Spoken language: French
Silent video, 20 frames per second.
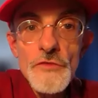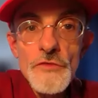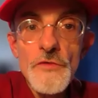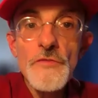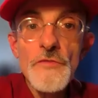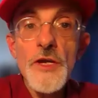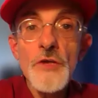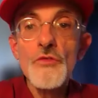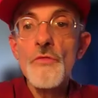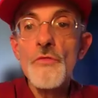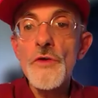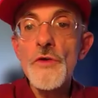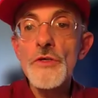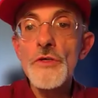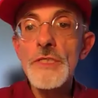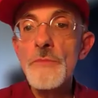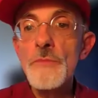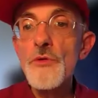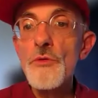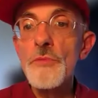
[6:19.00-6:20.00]
faire une
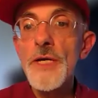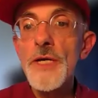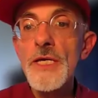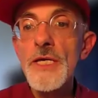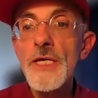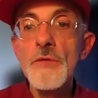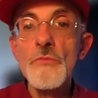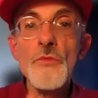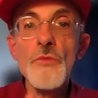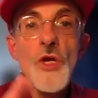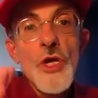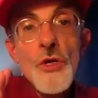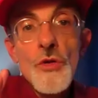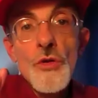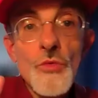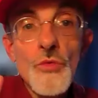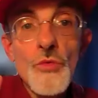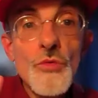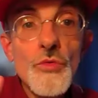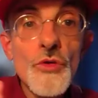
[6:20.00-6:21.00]
conférence d'à peu près
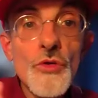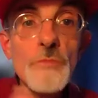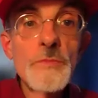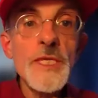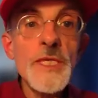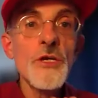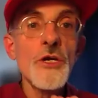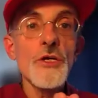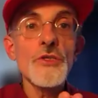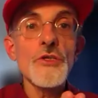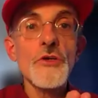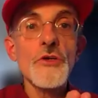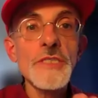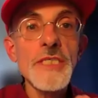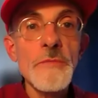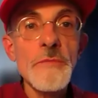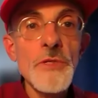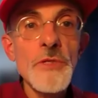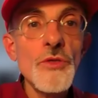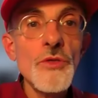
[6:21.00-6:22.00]
une demi-heure,
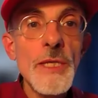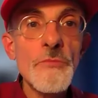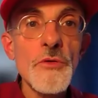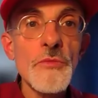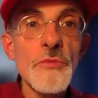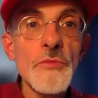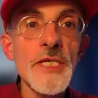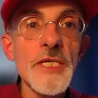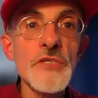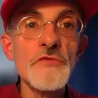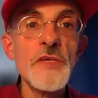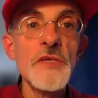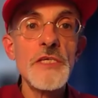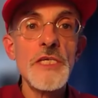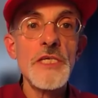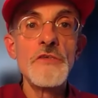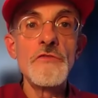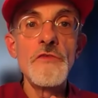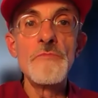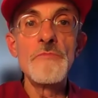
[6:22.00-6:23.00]
35 minutes à peu près. Je
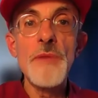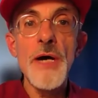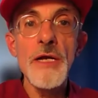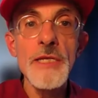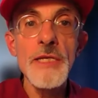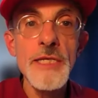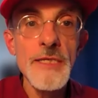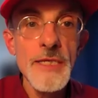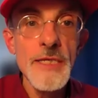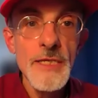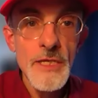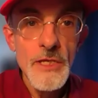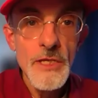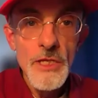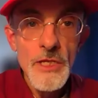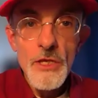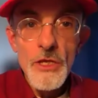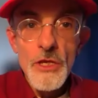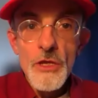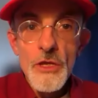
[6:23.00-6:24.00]
vais, je vais parler
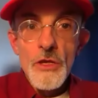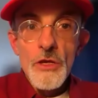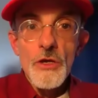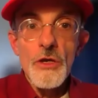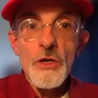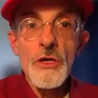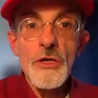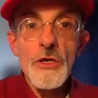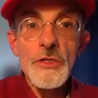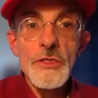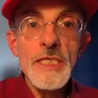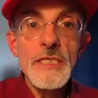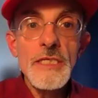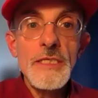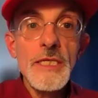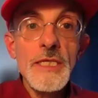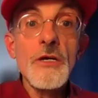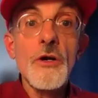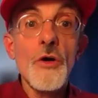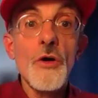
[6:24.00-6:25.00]
euh, des,
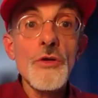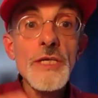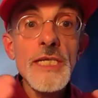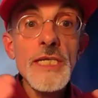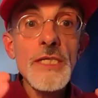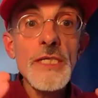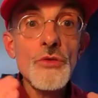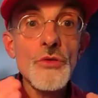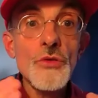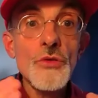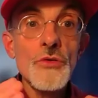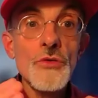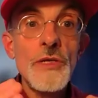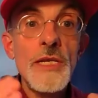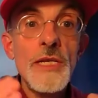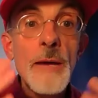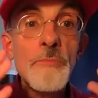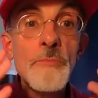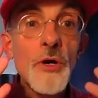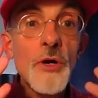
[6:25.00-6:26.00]
grandes lignes de
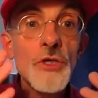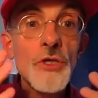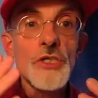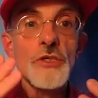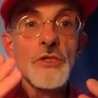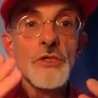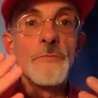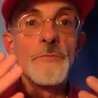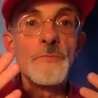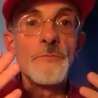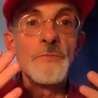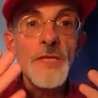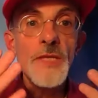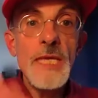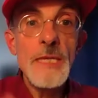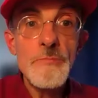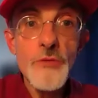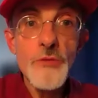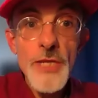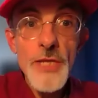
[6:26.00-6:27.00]
l'approche euh,
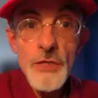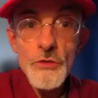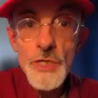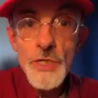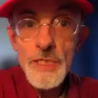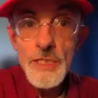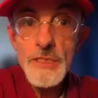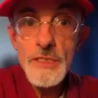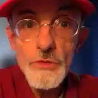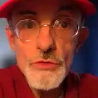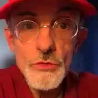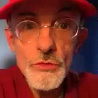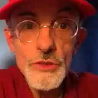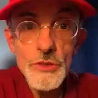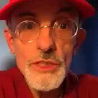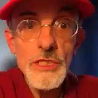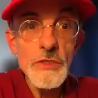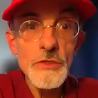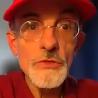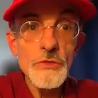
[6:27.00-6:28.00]
EponaQuest. Donc
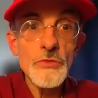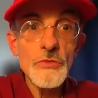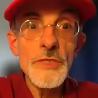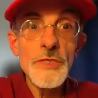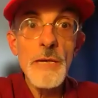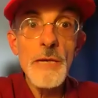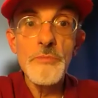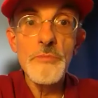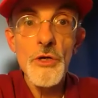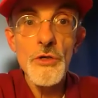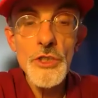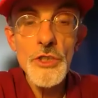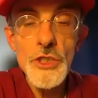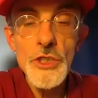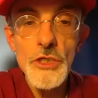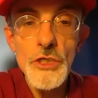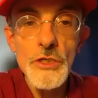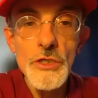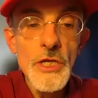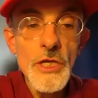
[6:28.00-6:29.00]
c'est une
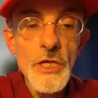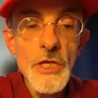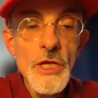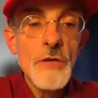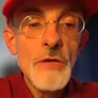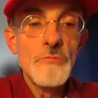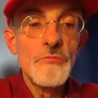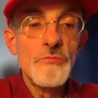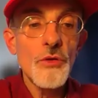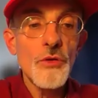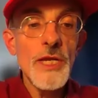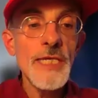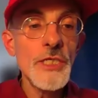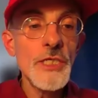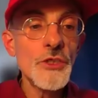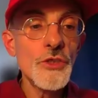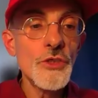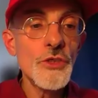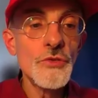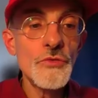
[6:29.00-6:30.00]
approche pour laquelle
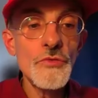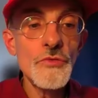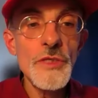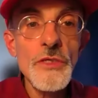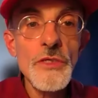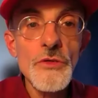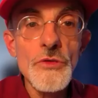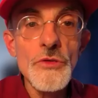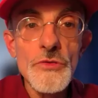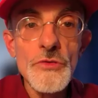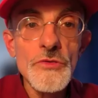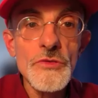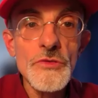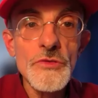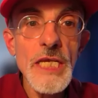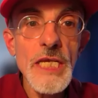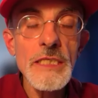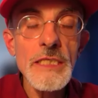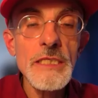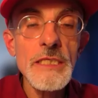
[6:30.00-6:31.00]
je suis euh,
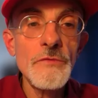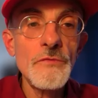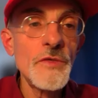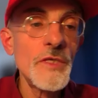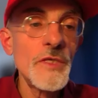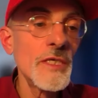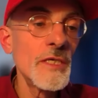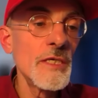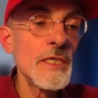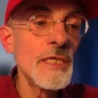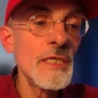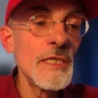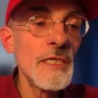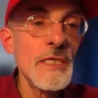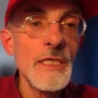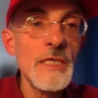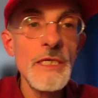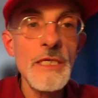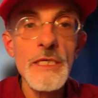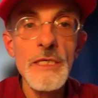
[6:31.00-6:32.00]

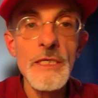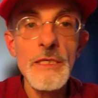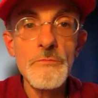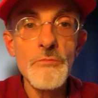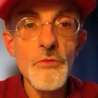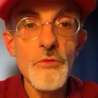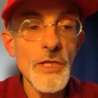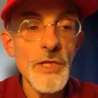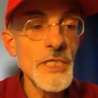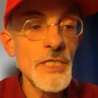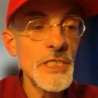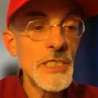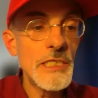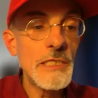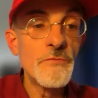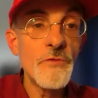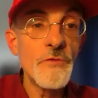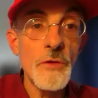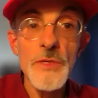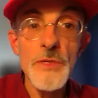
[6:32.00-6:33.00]
certifié et pour laquelle j'ai
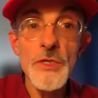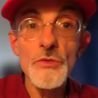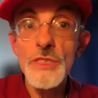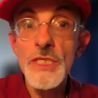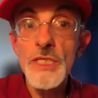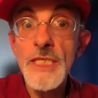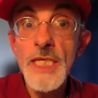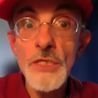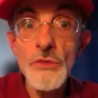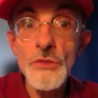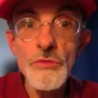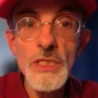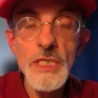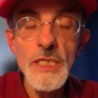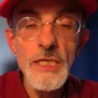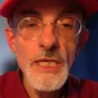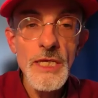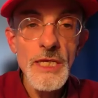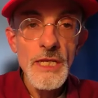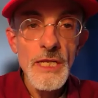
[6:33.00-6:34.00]
été formé aux États-Unis